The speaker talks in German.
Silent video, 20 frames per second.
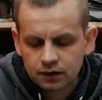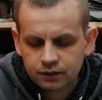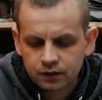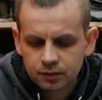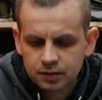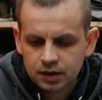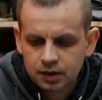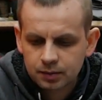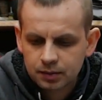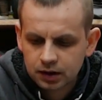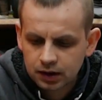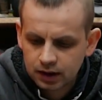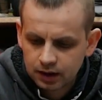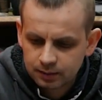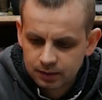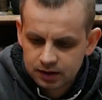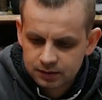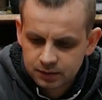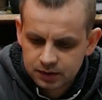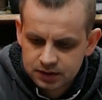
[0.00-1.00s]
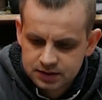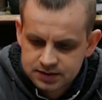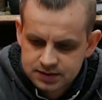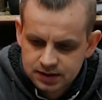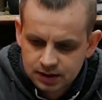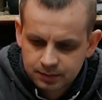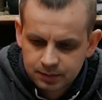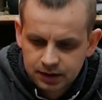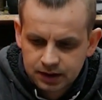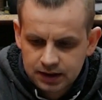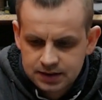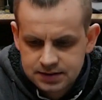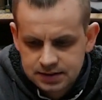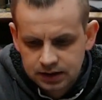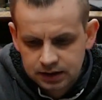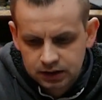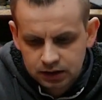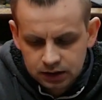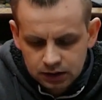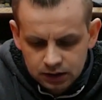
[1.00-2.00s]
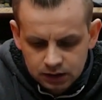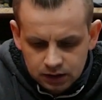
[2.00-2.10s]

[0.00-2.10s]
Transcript: von der Arbeit bin ich sehr begeistert,